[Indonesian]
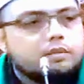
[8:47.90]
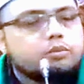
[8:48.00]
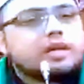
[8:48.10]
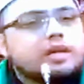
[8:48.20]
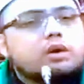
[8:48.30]

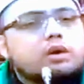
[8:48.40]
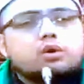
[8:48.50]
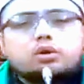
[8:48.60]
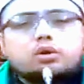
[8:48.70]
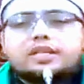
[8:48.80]
bukannya
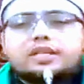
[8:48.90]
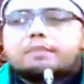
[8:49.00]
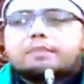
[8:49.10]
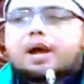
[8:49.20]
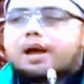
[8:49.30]
ulun
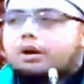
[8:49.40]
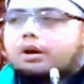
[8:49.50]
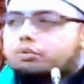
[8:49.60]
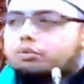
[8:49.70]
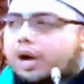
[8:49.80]
tidak
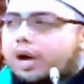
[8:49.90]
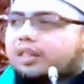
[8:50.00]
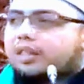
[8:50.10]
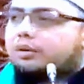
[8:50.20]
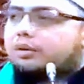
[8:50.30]
mau
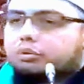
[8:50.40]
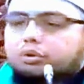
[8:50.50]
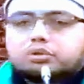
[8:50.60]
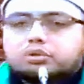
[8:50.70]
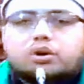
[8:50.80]
azan
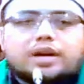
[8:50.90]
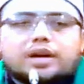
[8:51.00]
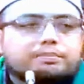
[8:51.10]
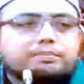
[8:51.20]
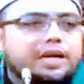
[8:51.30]
untuk
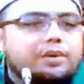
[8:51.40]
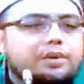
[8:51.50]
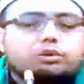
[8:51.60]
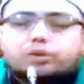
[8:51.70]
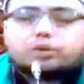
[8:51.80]
sholat pada
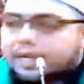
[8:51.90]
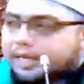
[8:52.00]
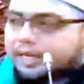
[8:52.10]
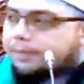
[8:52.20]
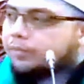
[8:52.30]
waktu
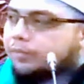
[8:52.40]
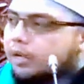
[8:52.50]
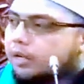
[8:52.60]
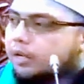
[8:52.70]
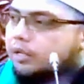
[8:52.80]
ini
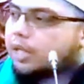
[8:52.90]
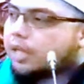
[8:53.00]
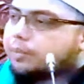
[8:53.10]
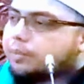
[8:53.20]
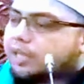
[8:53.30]

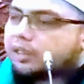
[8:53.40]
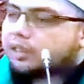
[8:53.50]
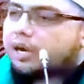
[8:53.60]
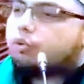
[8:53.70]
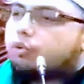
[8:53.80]
tapi
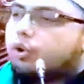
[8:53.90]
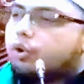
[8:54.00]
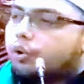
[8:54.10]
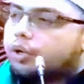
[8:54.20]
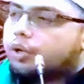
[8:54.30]
tatkala
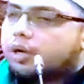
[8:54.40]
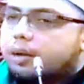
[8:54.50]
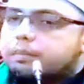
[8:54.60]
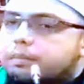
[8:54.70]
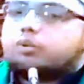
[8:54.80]
ulun
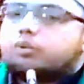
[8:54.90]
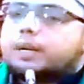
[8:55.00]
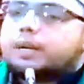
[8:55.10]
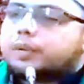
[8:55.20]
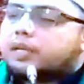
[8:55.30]

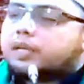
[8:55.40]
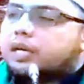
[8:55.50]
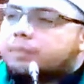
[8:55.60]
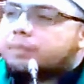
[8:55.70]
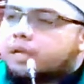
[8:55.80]
mengucapkan
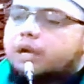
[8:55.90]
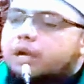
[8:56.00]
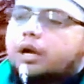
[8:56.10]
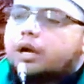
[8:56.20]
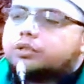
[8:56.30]
kalimat
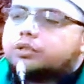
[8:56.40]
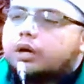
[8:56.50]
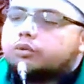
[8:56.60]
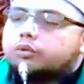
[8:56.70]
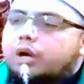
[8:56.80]

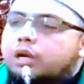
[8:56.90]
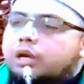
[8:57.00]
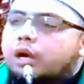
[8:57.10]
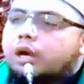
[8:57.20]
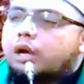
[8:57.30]
Ashadu
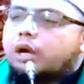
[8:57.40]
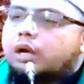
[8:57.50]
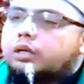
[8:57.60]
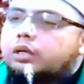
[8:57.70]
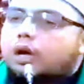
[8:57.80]
an
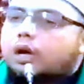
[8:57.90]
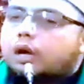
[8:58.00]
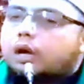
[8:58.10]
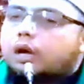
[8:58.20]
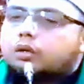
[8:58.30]
la
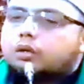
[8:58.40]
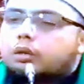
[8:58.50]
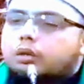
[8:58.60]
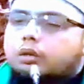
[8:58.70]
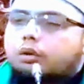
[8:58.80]
ilaha
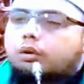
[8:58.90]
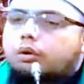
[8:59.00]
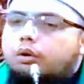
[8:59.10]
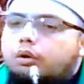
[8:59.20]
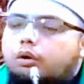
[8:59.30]

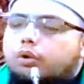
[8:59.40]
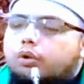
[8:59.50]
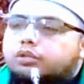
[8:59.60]
illallah wa